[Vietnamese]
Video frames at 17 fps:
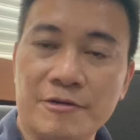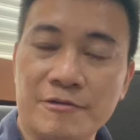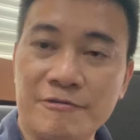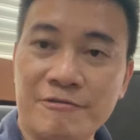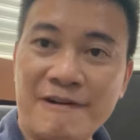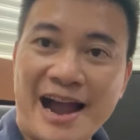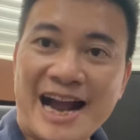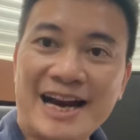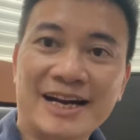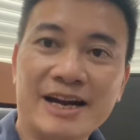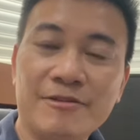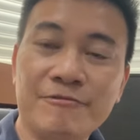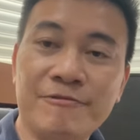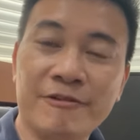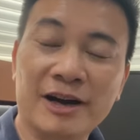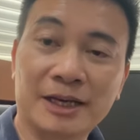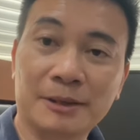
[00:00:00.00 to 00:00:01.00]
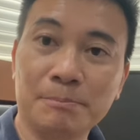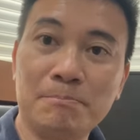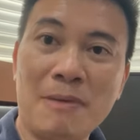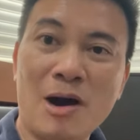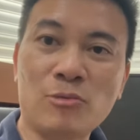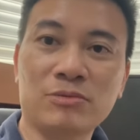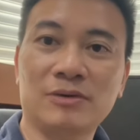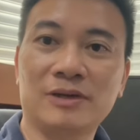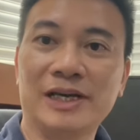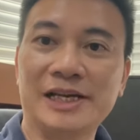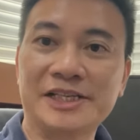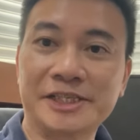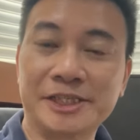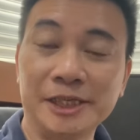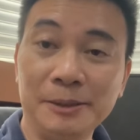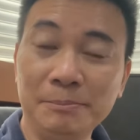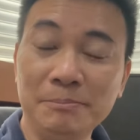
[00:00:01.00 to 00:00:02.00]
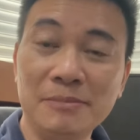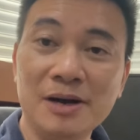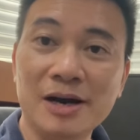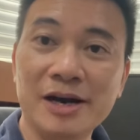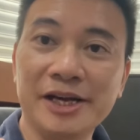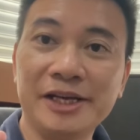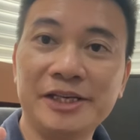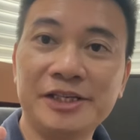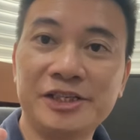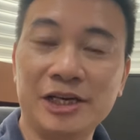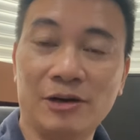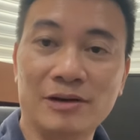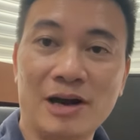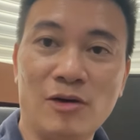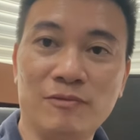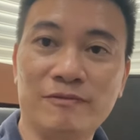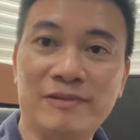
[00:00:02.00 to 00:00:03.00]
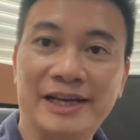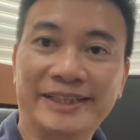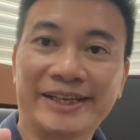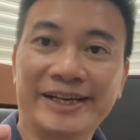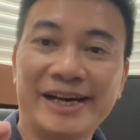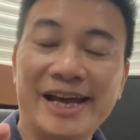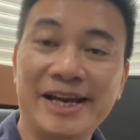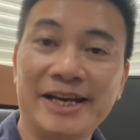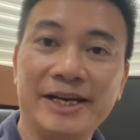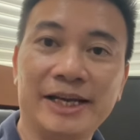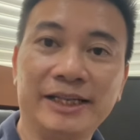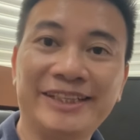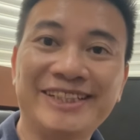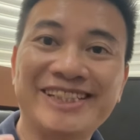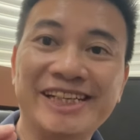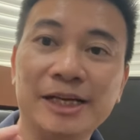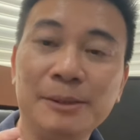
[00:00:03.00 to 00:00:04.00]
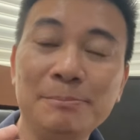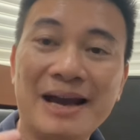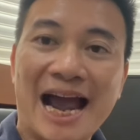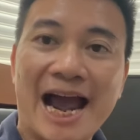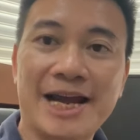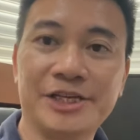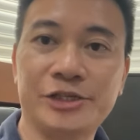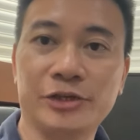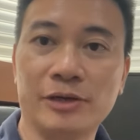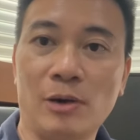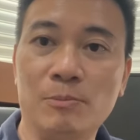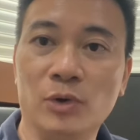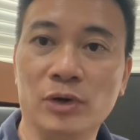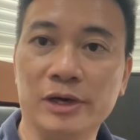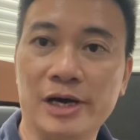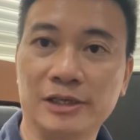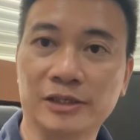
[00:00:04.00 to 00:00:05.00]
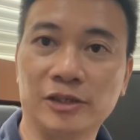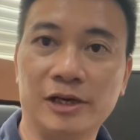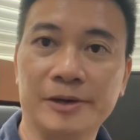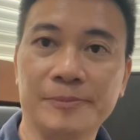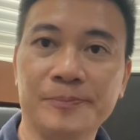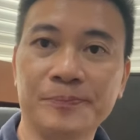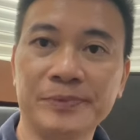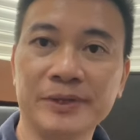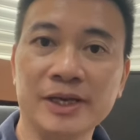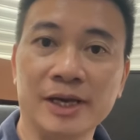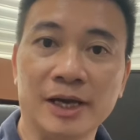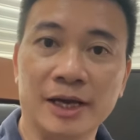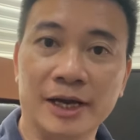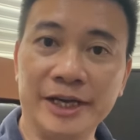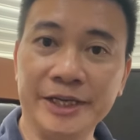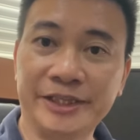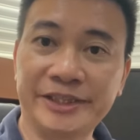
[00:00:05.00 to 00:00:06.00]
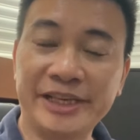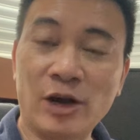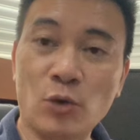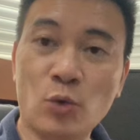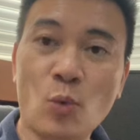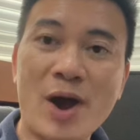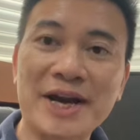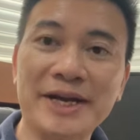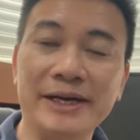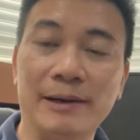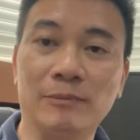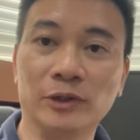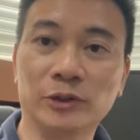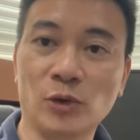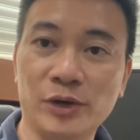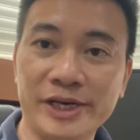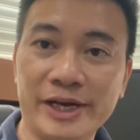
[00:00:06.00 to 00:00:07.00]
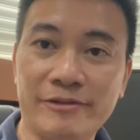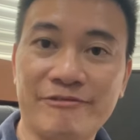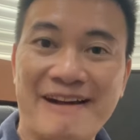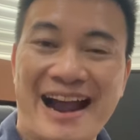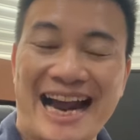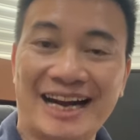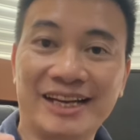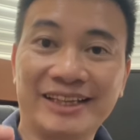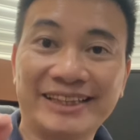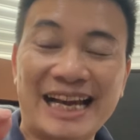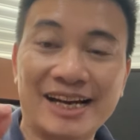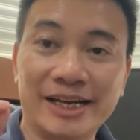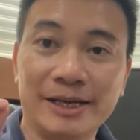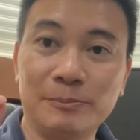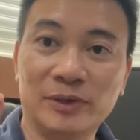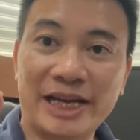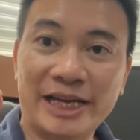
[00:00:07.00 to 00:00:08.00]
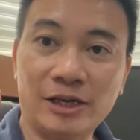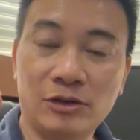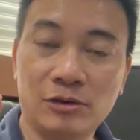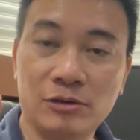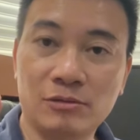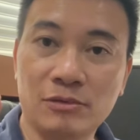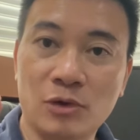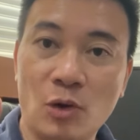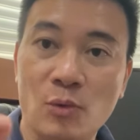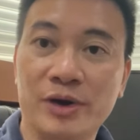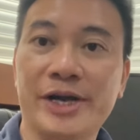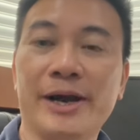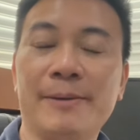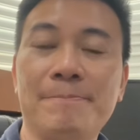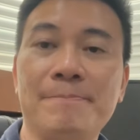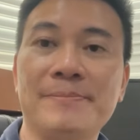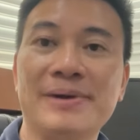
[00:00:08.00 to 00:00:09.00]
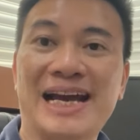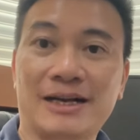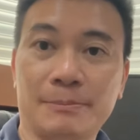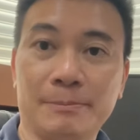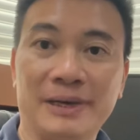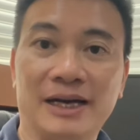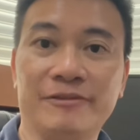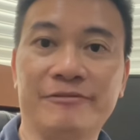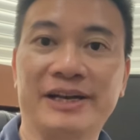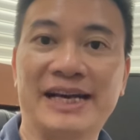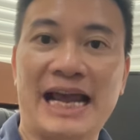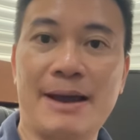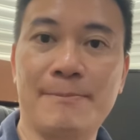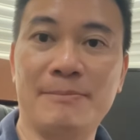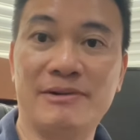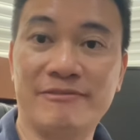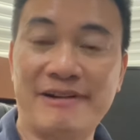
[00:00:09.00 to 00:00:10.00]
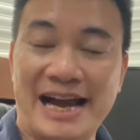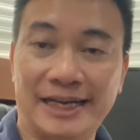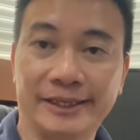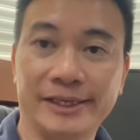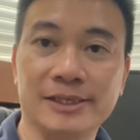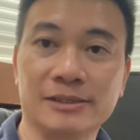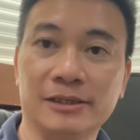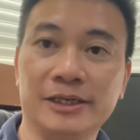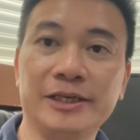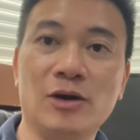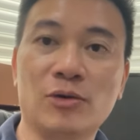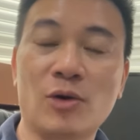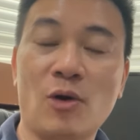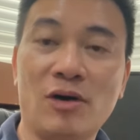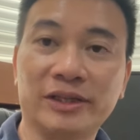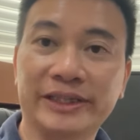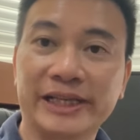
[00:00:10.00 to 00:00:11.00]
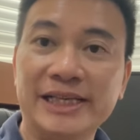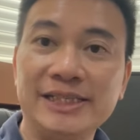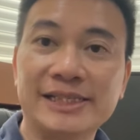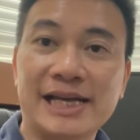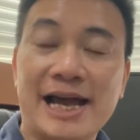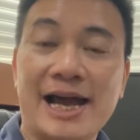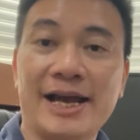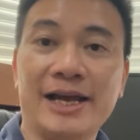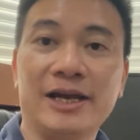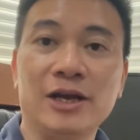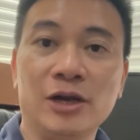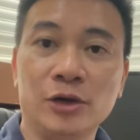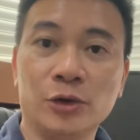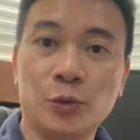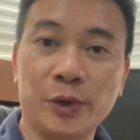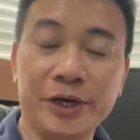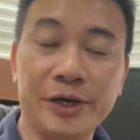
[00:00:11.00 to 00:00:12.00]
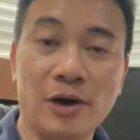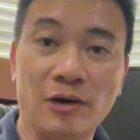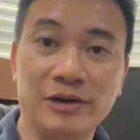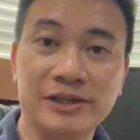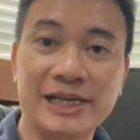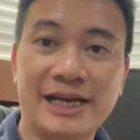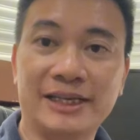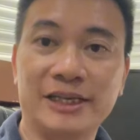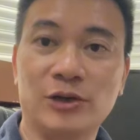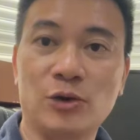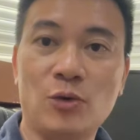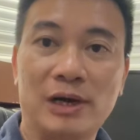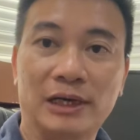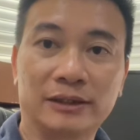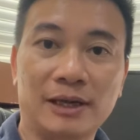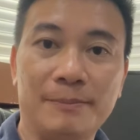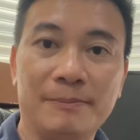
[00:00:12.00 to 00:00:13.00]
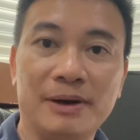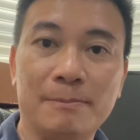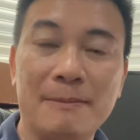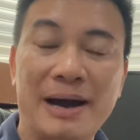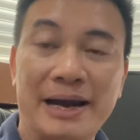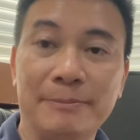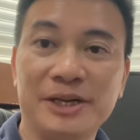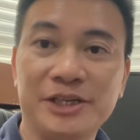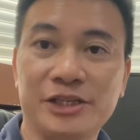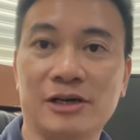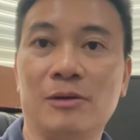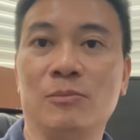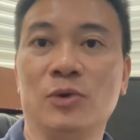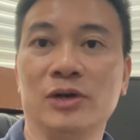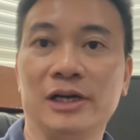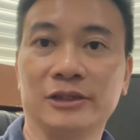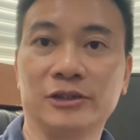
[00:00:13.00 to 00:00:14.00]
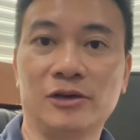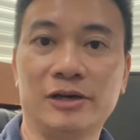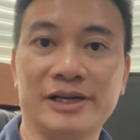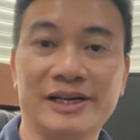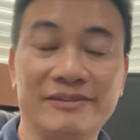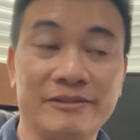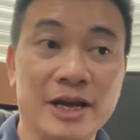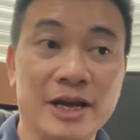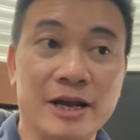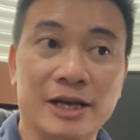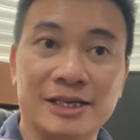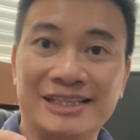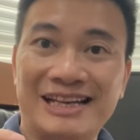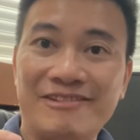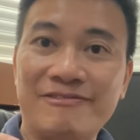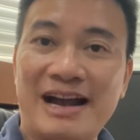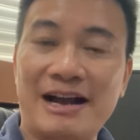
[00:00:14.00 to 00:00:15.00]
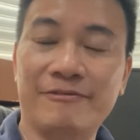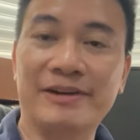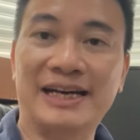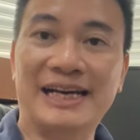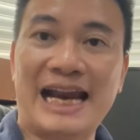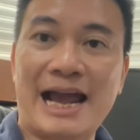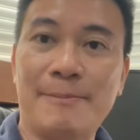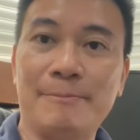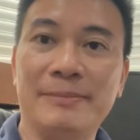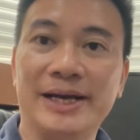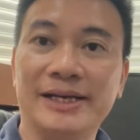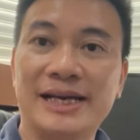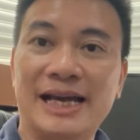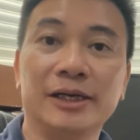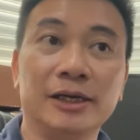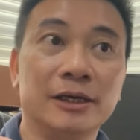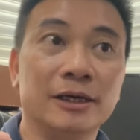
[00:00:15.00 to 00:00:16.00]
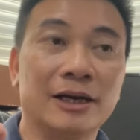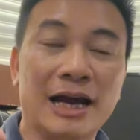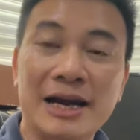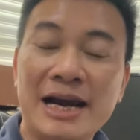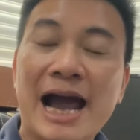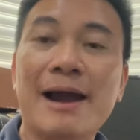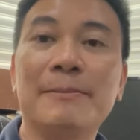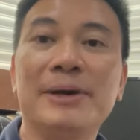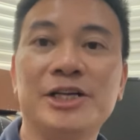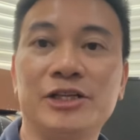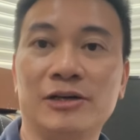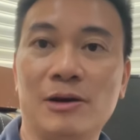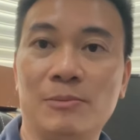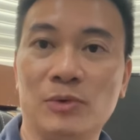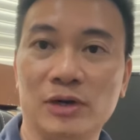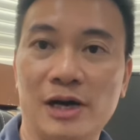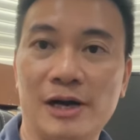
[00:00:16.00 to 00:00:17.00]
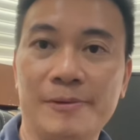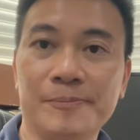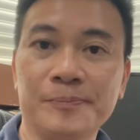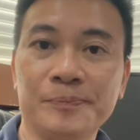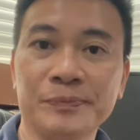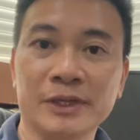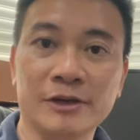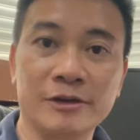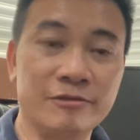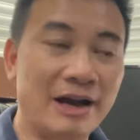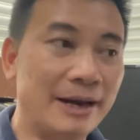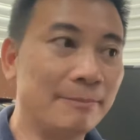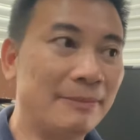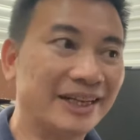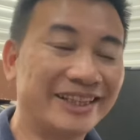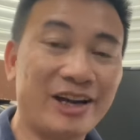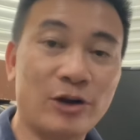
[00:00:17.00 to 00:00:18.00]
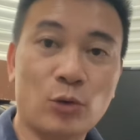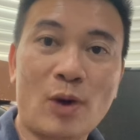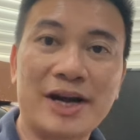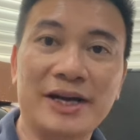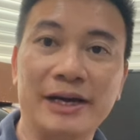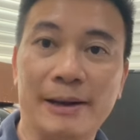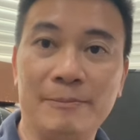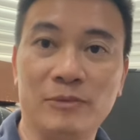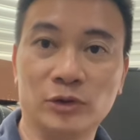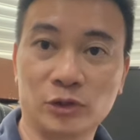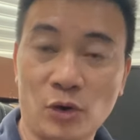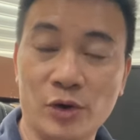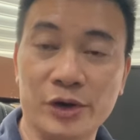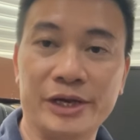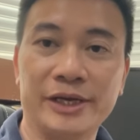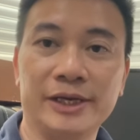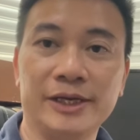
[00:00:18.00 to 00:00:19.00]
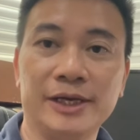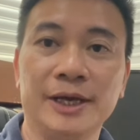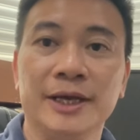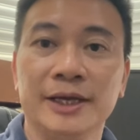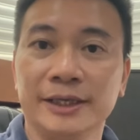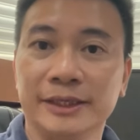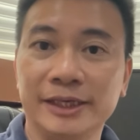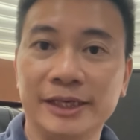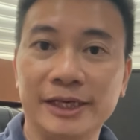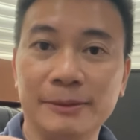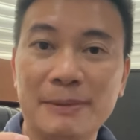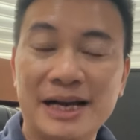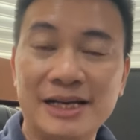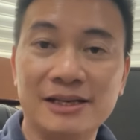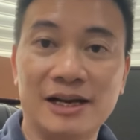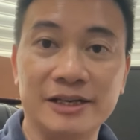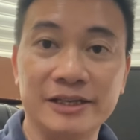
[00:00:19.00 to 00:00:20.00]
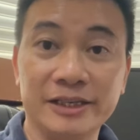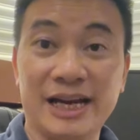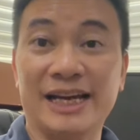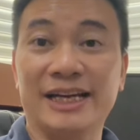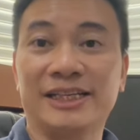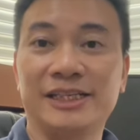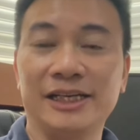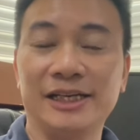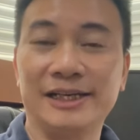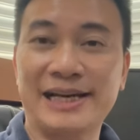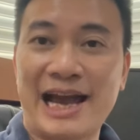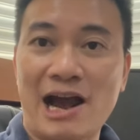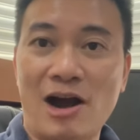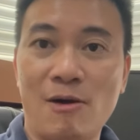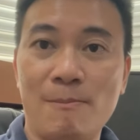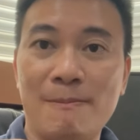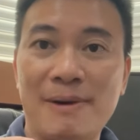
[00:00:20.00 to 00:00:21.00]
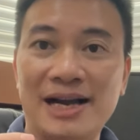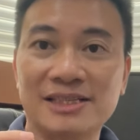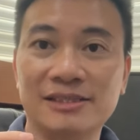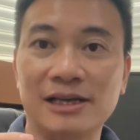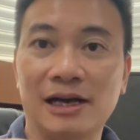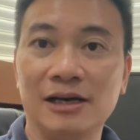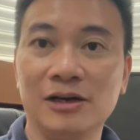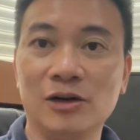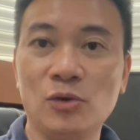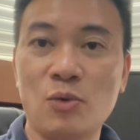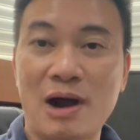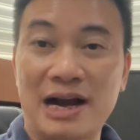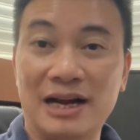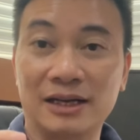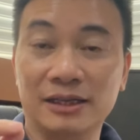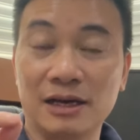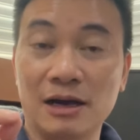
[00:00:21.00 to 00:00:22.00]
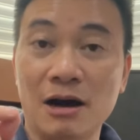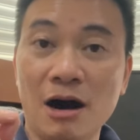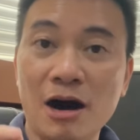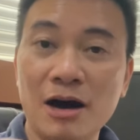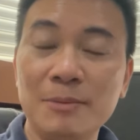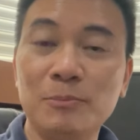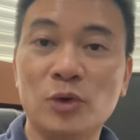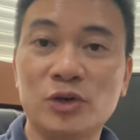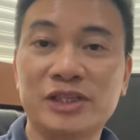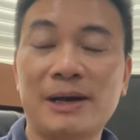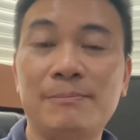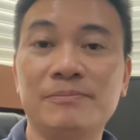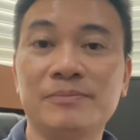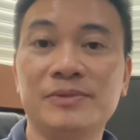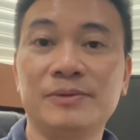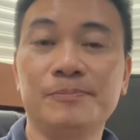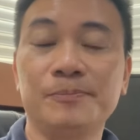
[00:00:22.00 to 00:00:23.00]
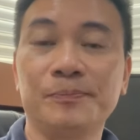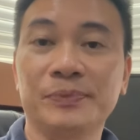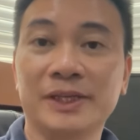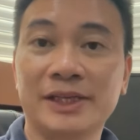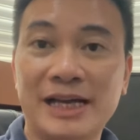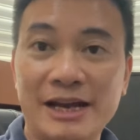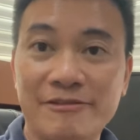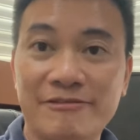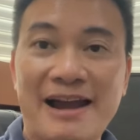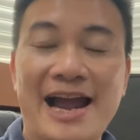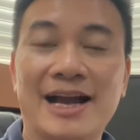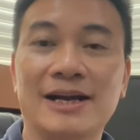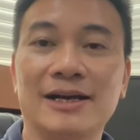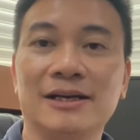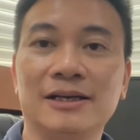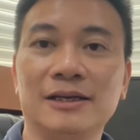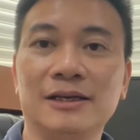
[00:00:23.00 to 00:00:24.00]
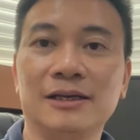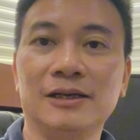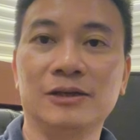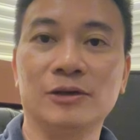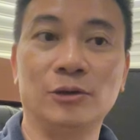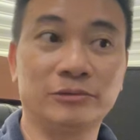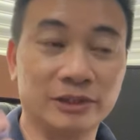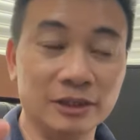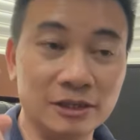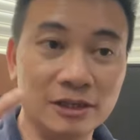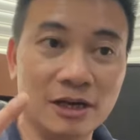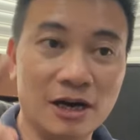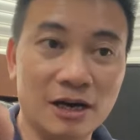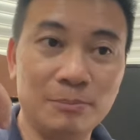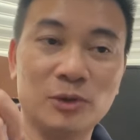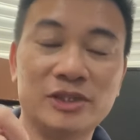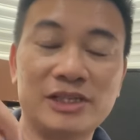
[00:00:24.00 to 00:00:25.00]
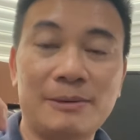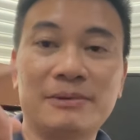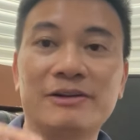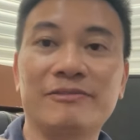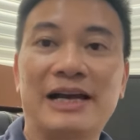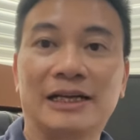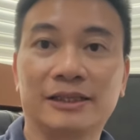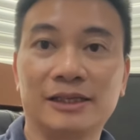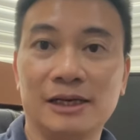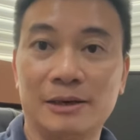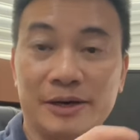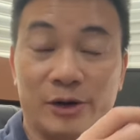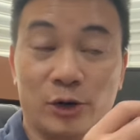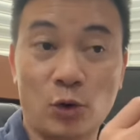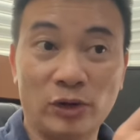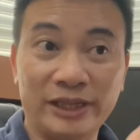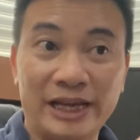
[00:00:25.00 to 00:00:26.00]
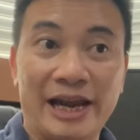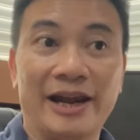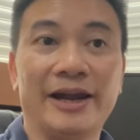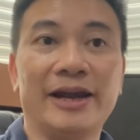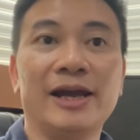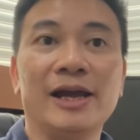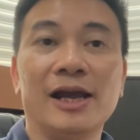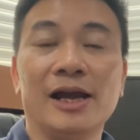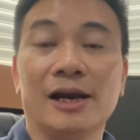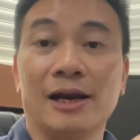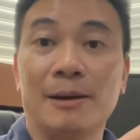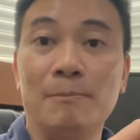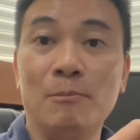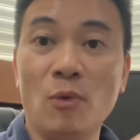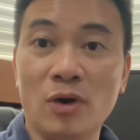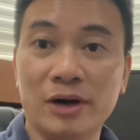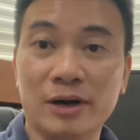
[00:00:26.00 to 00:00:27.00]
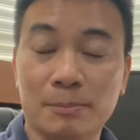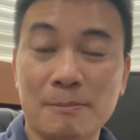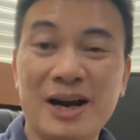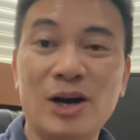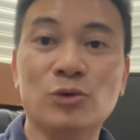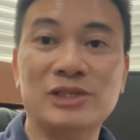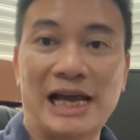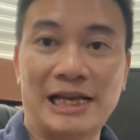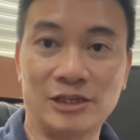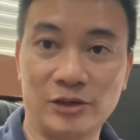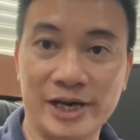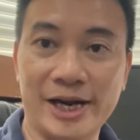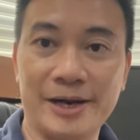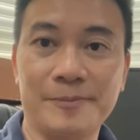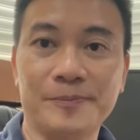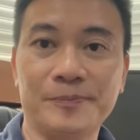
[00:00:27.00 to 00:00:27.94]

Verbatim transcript: Vàng đã vượt mốc là 90 triệu đồng và lên đến 92 triệu đồng một lượng rồi. Đấy thì theo quan điểm của tôi nhá, vàng đã tăng lên một cách khủng khiếp, đặc biệt là Việt Nam, mà vàng thế giới đâu đó tính ra ấy, quy đổi ra thì nó khoảng tầm là 70 triệu đồng một lượng thôi. Giá vàng Việt Nam mình đang gần 20 triệu đồng một lượng. Vì vậy mà theo quan điểm của tôi thì bây giờ những anh chị nào mà sở hữu khoảng hơn 100 cây vàng, đầu tư hơn 100 cây vàng, tức là có thể là mua được bất động sản rồi đấy,